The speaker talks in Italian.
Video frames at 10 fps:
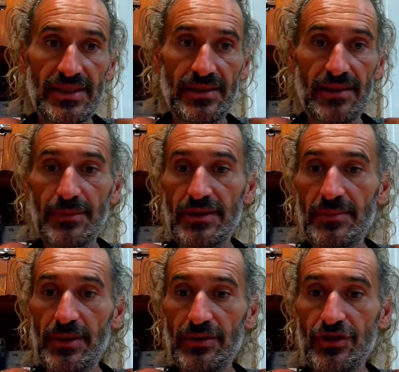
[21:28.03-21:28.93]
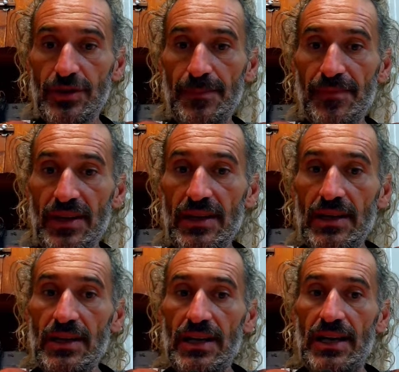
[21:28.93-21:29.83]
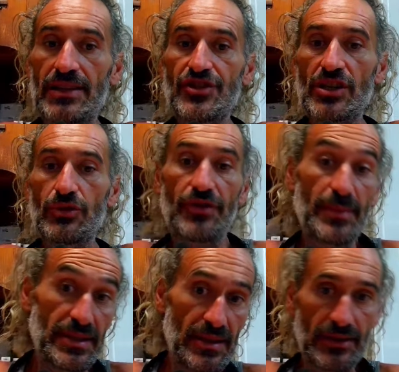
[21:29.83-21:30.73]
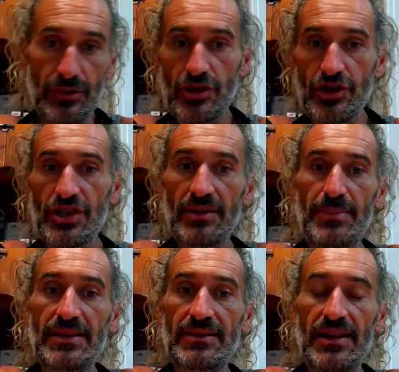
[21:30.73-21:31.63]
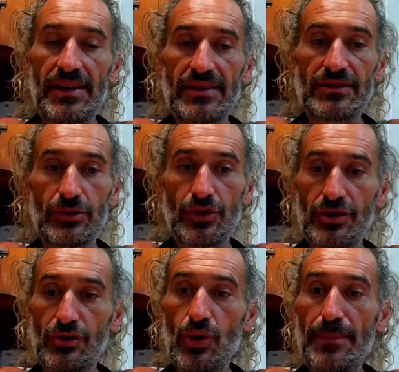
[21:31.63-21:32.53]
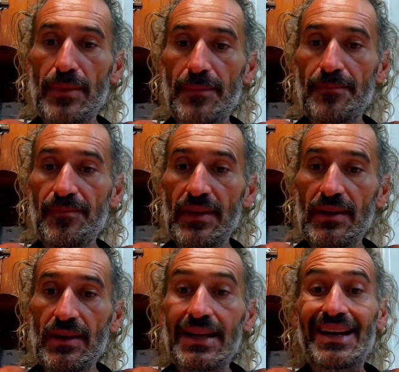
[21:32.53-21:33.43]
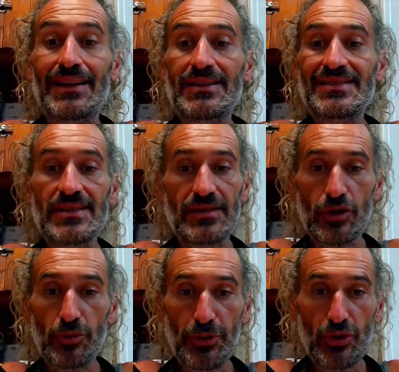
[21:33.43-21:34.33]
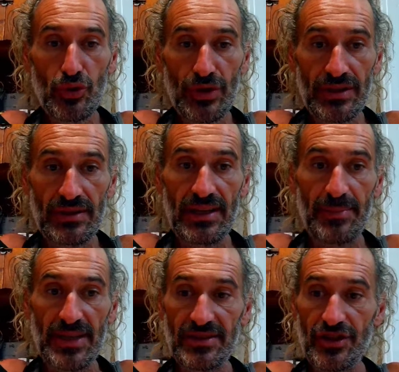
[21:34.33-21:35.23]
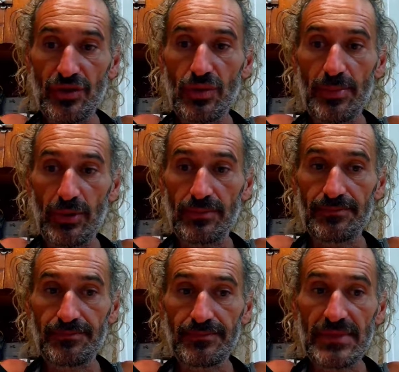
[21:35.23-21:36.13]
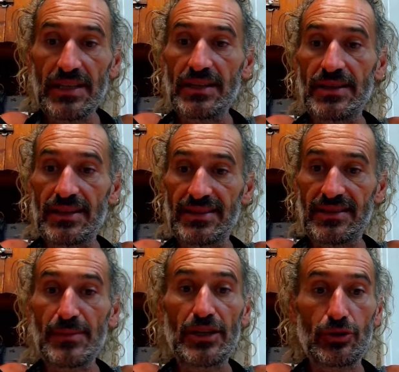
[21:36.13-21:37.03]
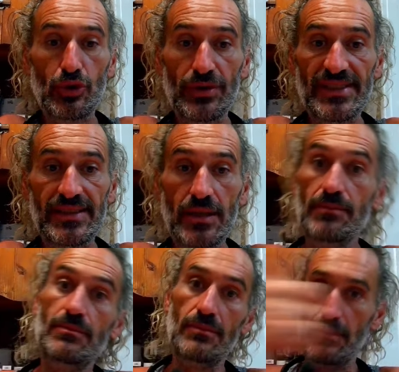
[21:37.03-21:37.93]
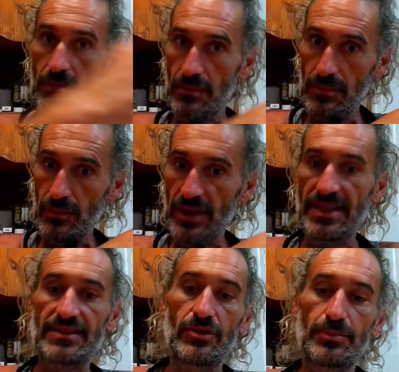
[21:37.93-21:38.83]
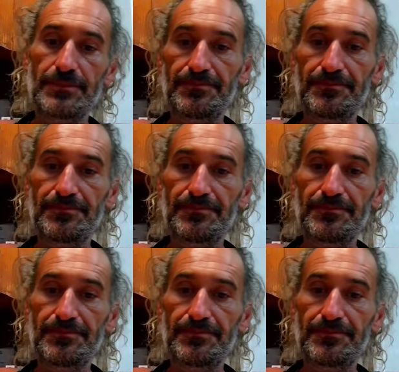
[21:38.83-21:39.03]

di AMD per oggi. Ha lanciato ovviamente la 12 GB la RX 800M che ha gli stessi compute unit della PS5 Pro e della 7008 XT, quella desktop.